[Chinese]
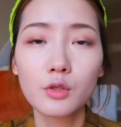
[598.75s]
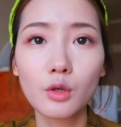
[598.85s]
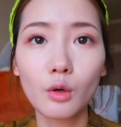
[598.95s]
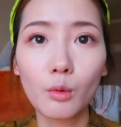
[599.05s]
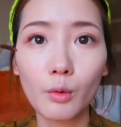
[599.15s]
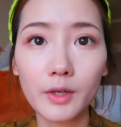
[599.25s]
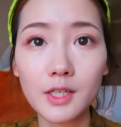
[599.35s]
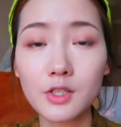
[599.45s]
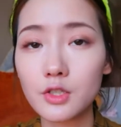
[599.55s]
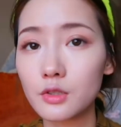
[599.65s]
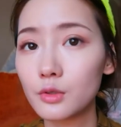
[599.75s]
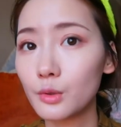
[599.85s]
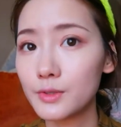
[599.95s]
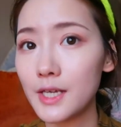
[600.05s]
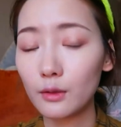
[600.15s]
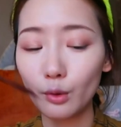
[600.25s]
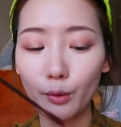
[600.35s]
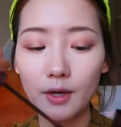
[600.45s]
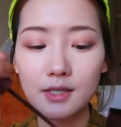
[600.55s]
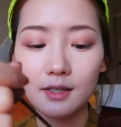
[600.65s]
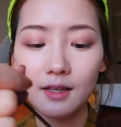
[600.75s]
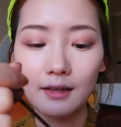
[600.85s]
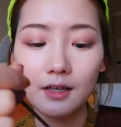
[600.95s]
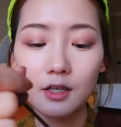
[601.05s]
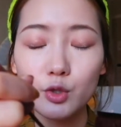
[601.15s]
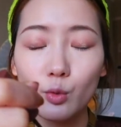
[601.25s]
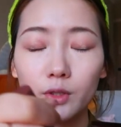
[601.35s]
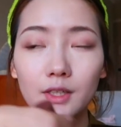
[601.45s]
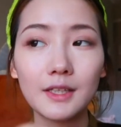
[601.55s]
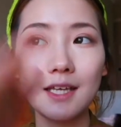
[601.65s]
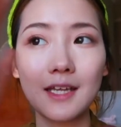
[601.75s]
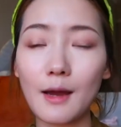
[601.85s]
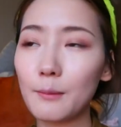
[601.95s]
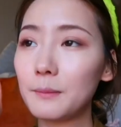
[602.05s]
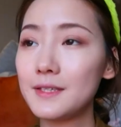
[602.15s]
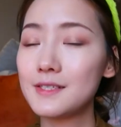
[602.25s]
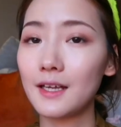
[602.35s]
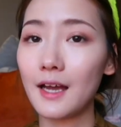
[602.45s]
就我一直都在推荐它，但是我的力量毕竟